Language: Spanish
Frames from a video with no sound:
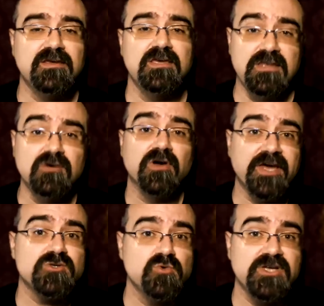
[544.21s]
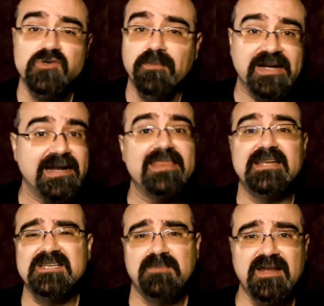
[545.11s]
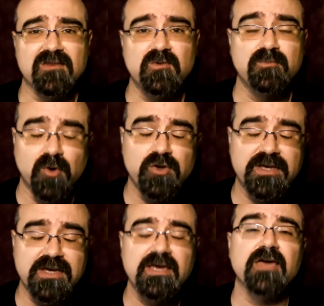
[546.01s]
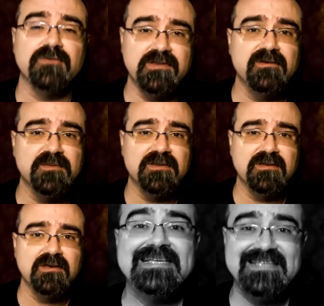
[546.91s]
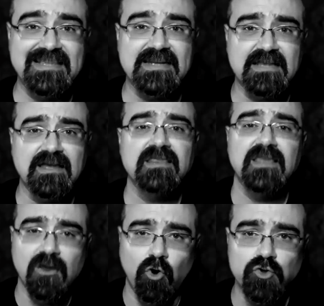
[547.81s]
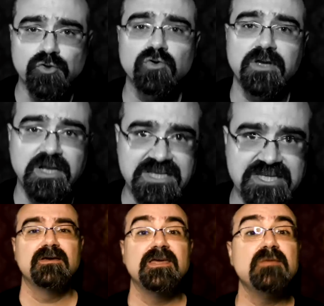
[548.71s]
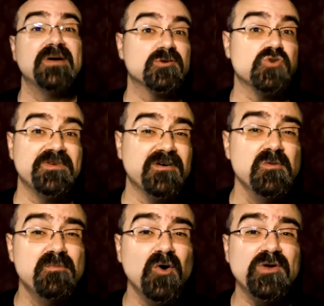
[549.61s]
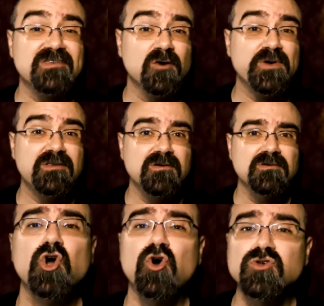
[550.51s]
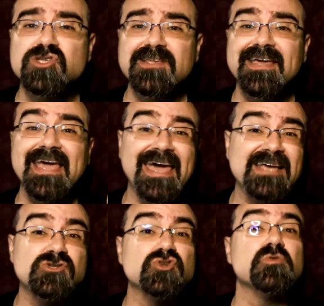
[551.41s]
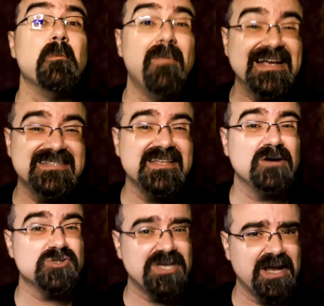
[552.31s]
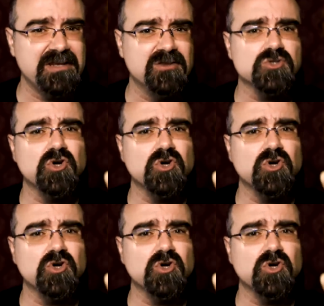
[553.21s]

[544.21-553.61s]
Y digo que es un hecho para nada inesperado porque efectivamente se trata de otro cliché. Y para suavizar un poco esta cuestión, conste que esos vástagos arácnidos